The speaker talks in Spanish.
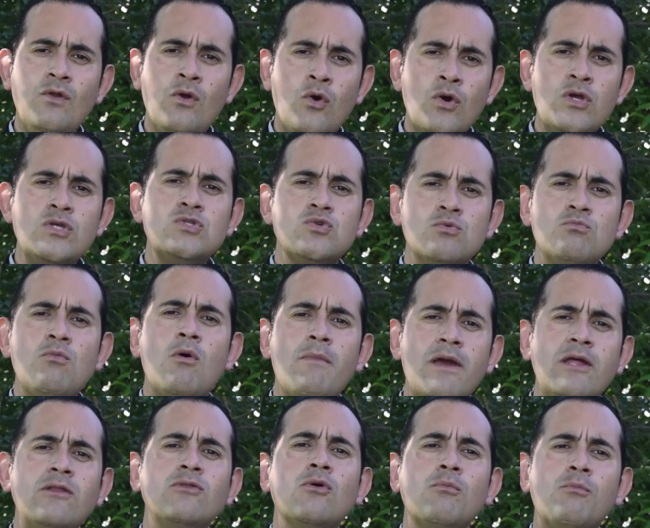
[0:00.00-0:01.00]
hoy es un
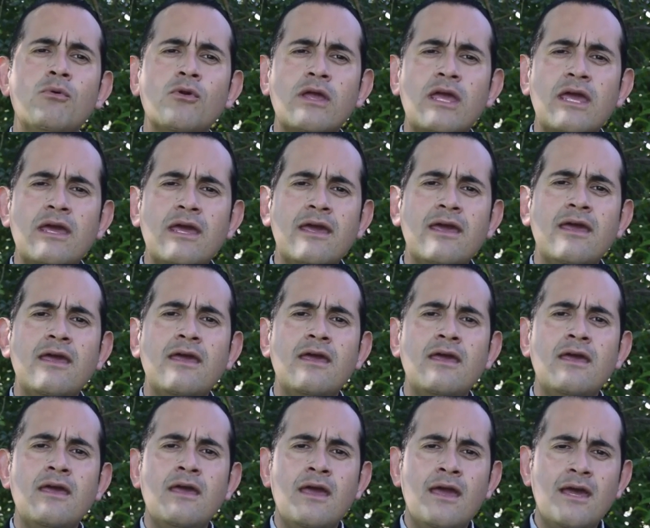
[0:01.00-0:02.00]
momento porque
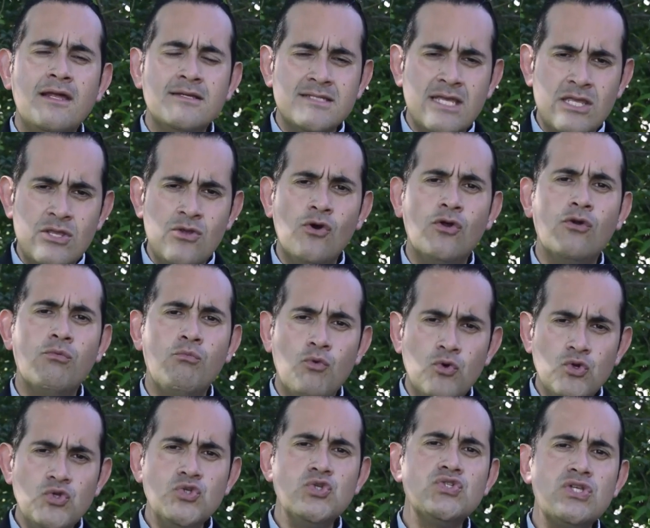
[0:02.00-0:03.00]
el Señor
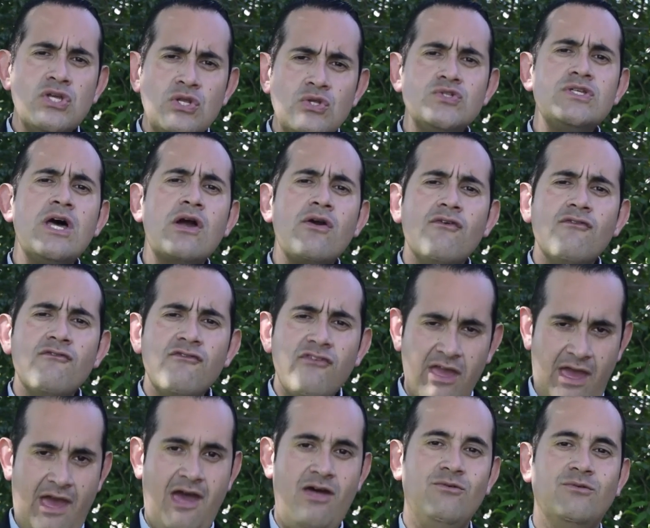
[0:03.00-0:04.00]
mucho se nos ha
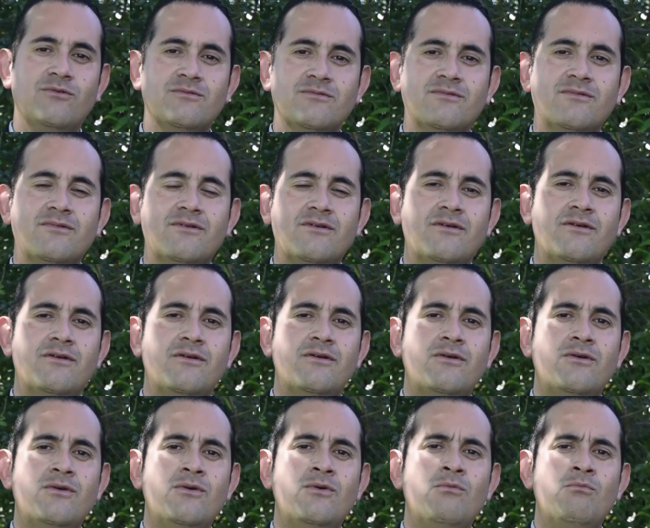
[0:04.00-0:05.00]
confiado,
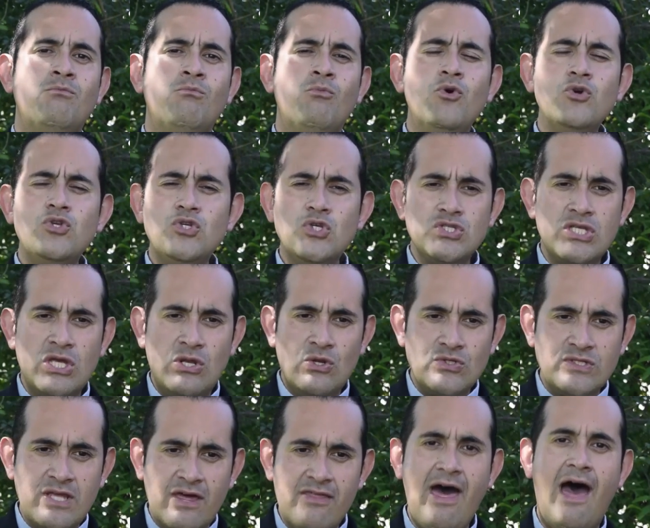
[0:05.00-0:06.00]
mucho se
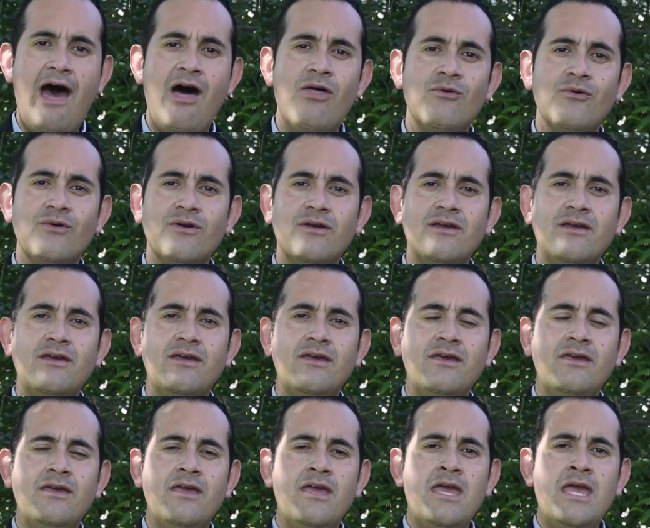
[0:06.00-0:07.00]
nos ha dado
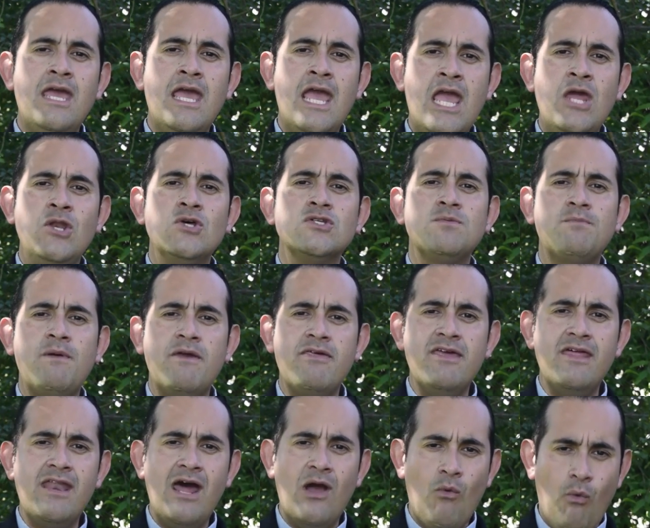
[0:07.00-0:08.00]
y nos
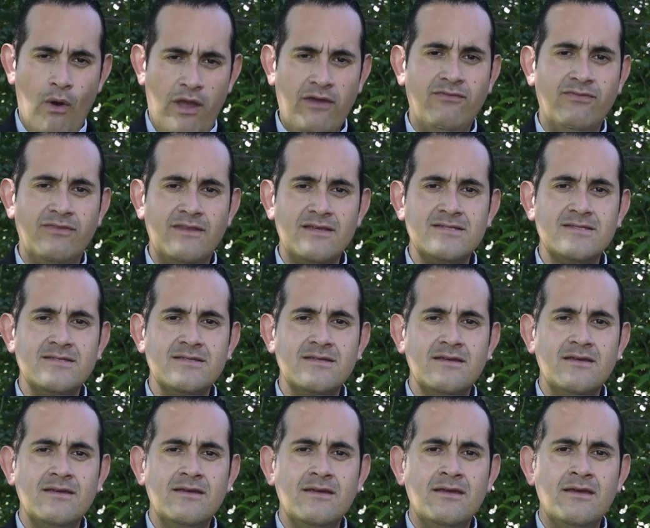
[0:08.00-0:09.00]
pedirá cuentas.
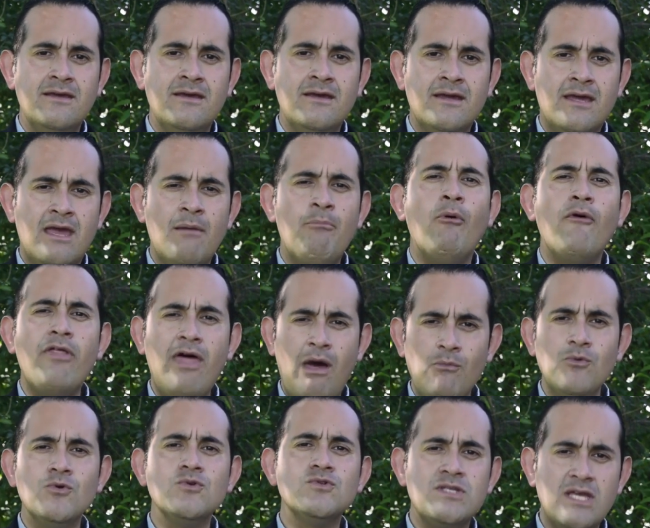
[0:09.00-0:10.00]
Que
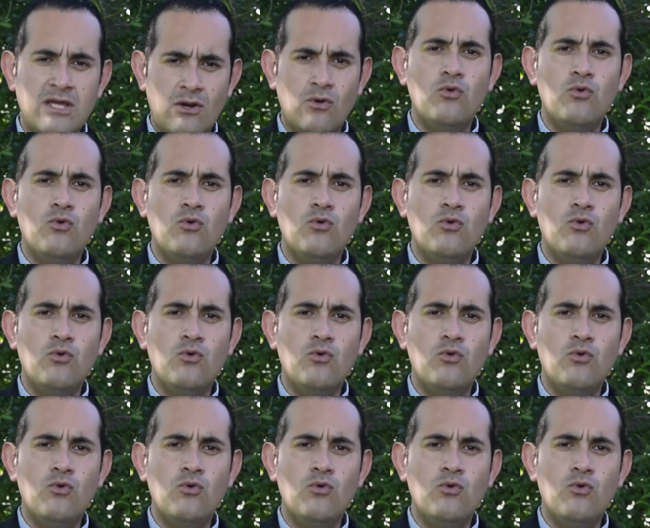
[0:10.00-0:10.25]
podamos ser